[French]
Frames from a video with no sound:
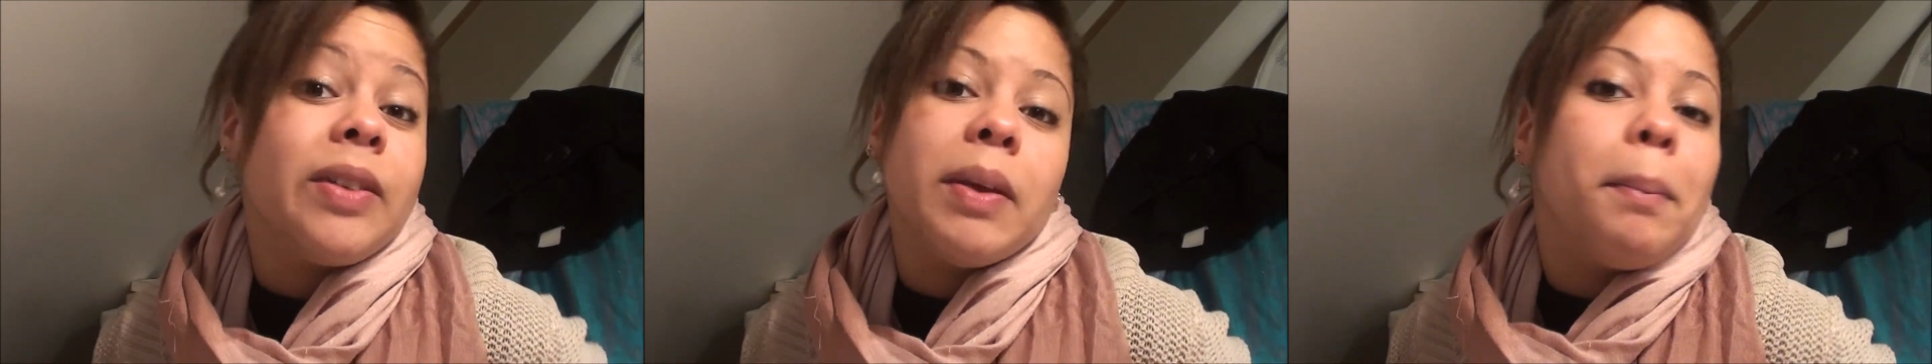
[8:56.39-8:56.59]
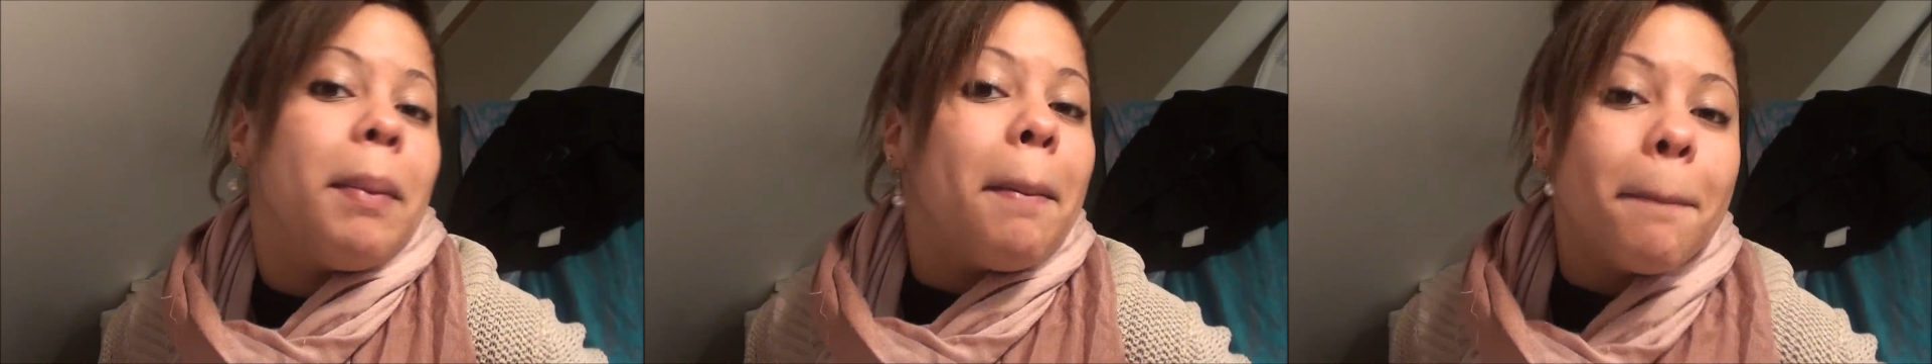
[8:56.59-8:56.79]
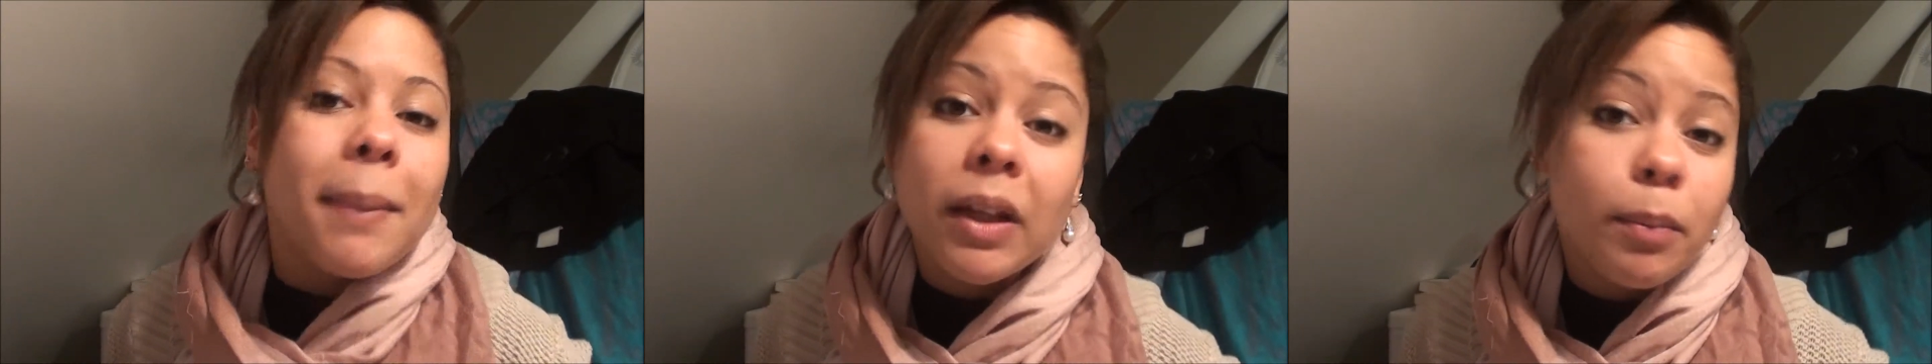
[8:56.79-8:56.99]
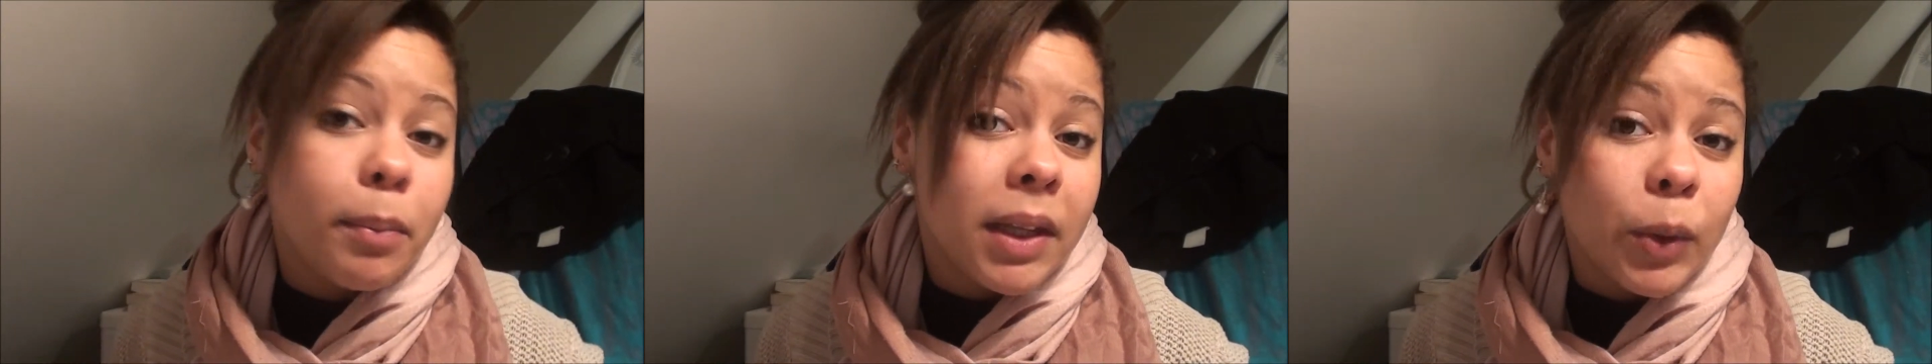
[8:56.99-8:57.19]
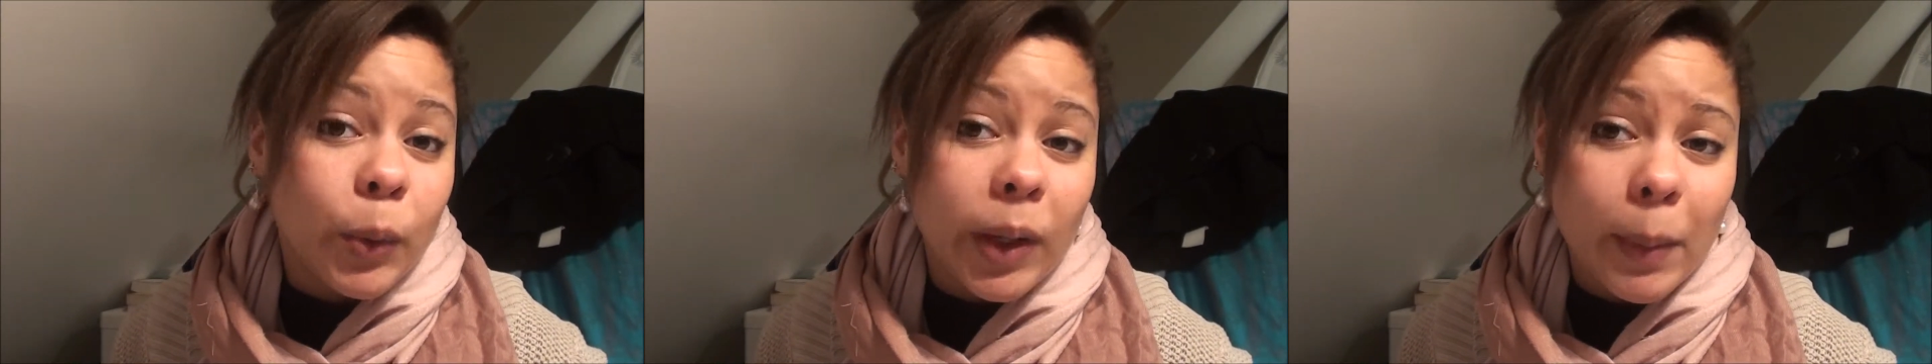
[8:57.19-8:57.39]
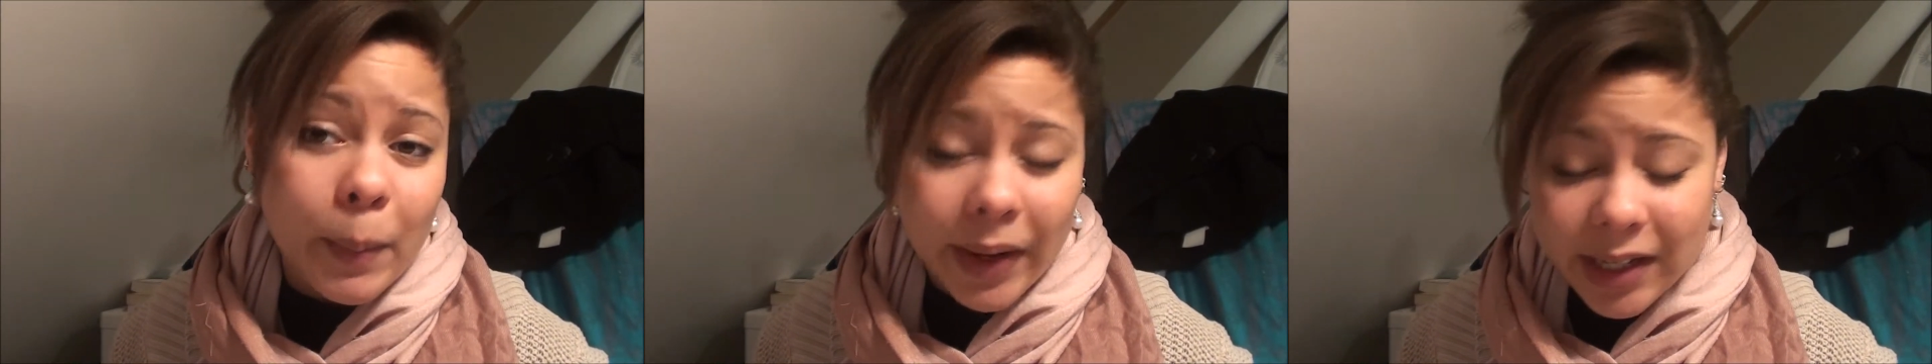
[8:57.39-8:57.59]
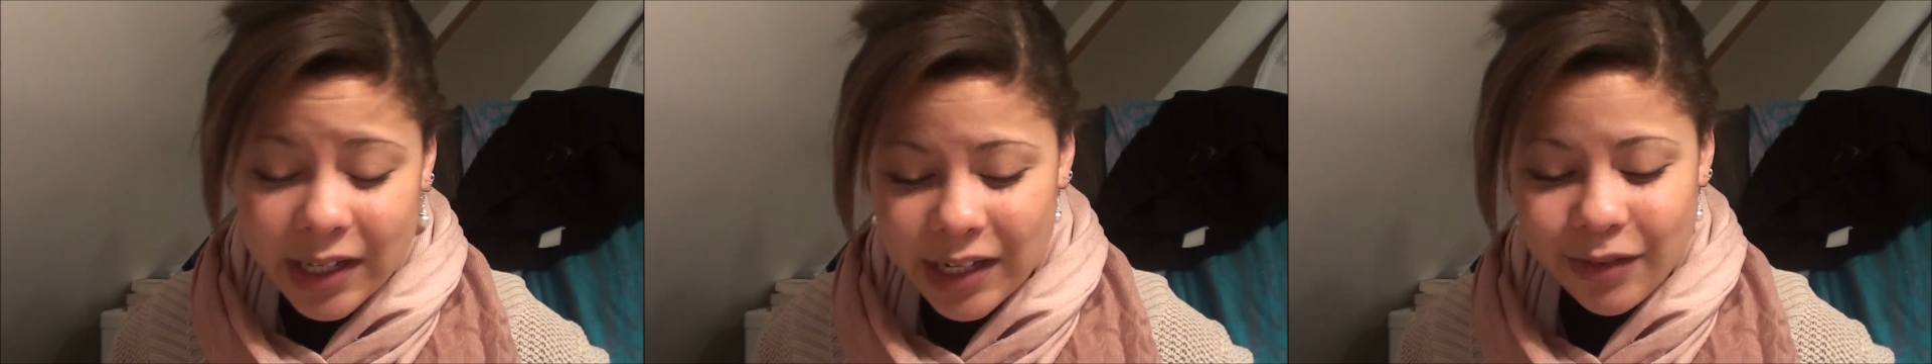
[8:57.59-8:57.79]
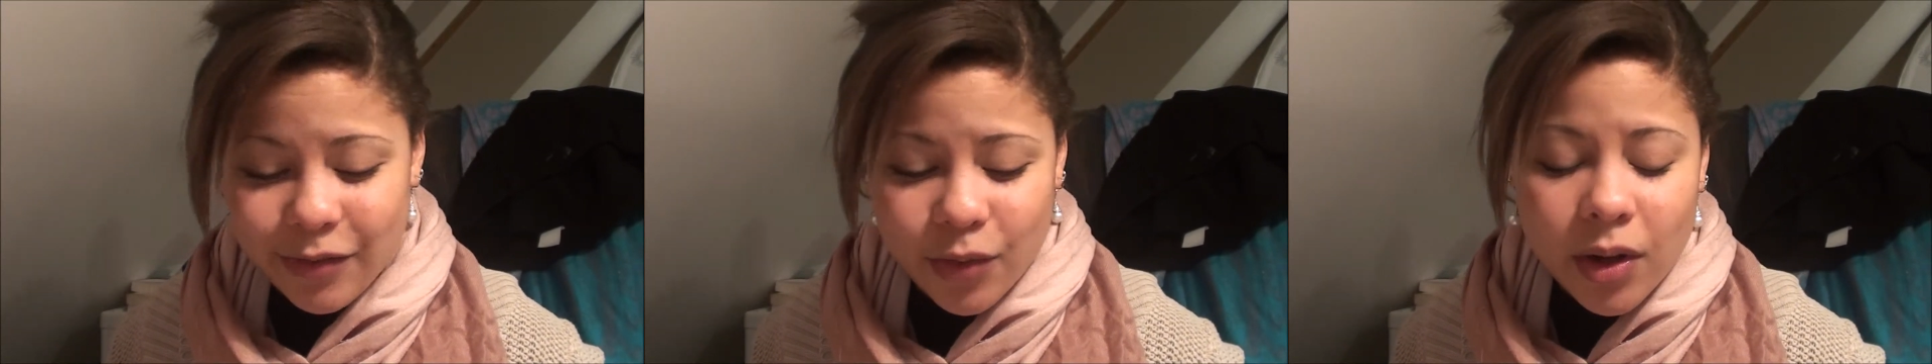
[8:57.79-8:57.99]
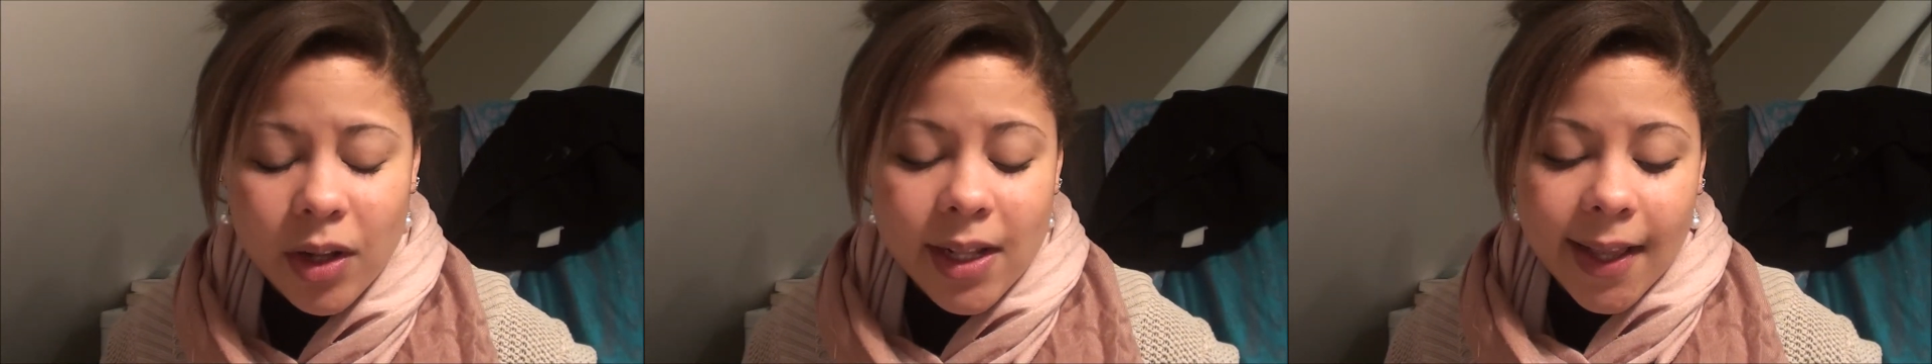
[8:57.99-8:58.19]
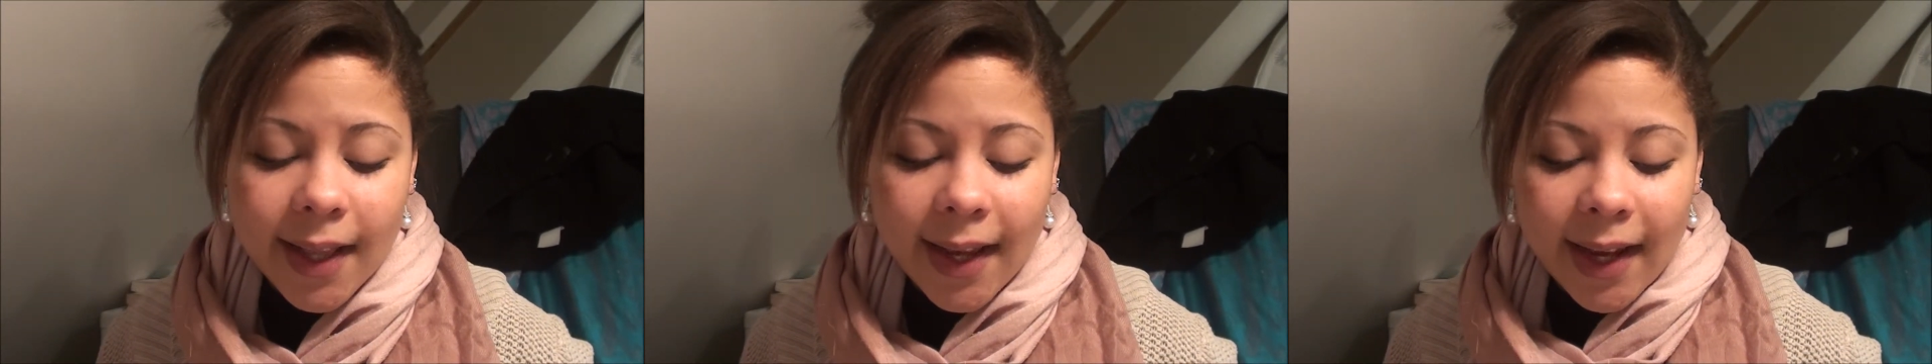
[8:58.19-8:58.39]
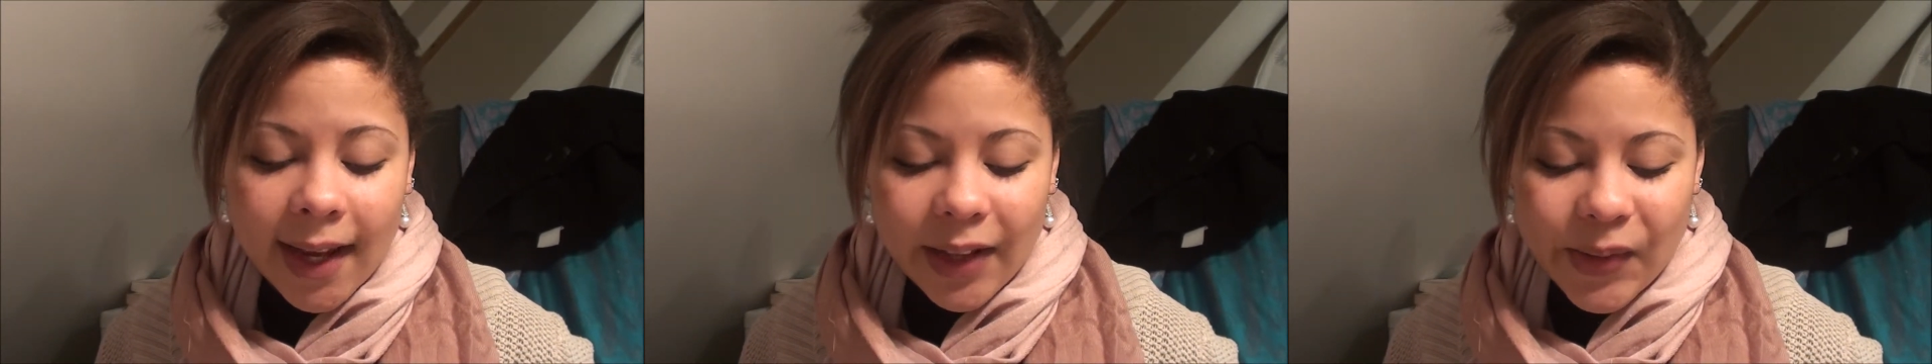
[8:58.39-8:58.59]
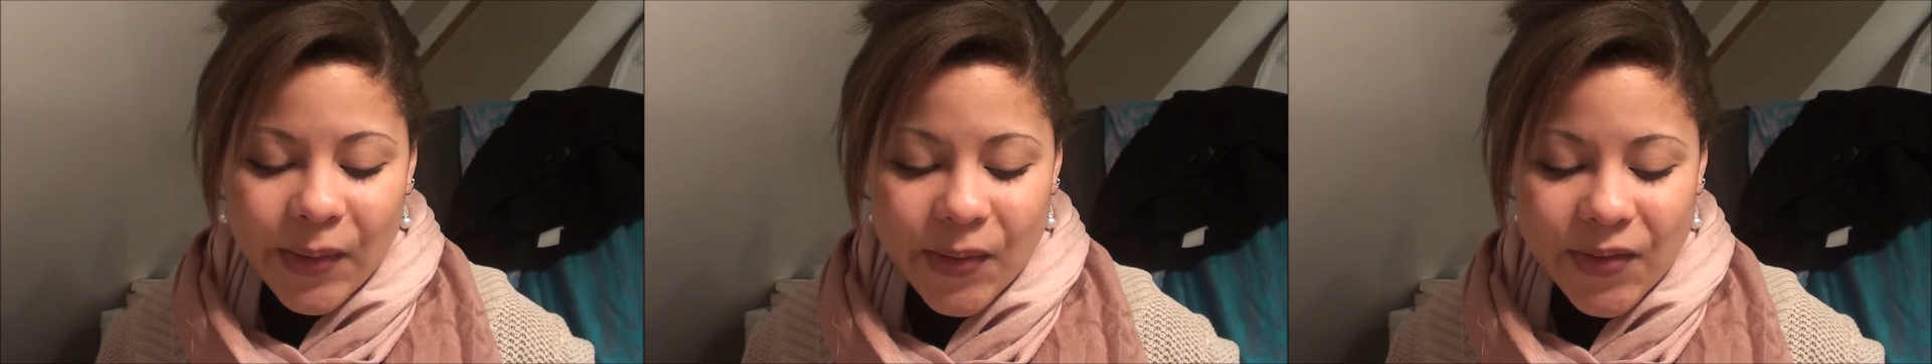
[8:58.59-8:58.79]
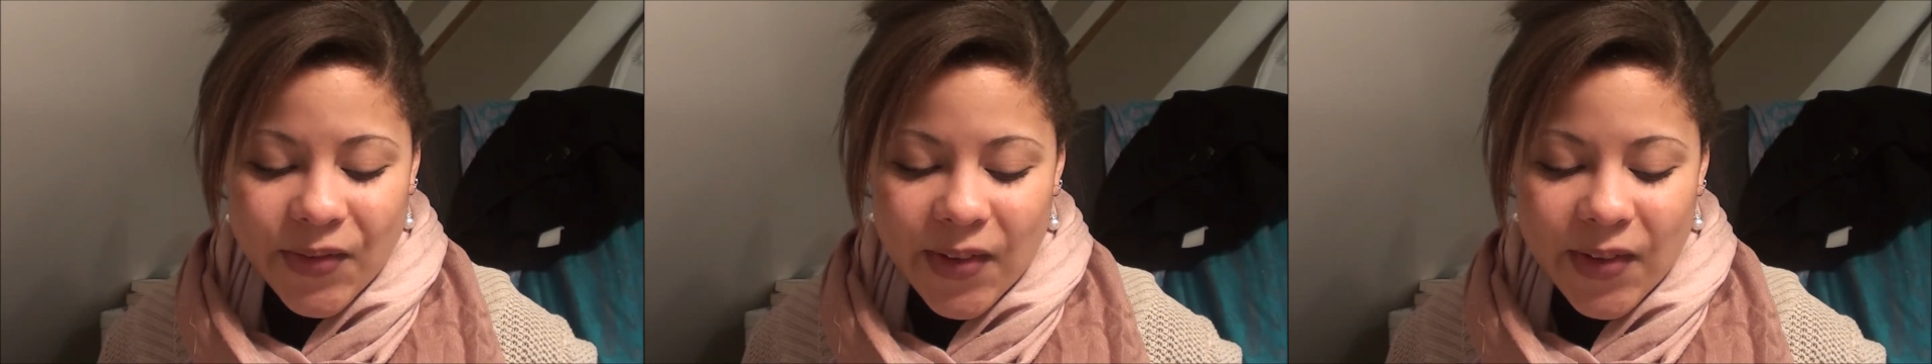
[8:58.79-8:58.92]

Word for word: avez même pas de pickwick près de chez vous donc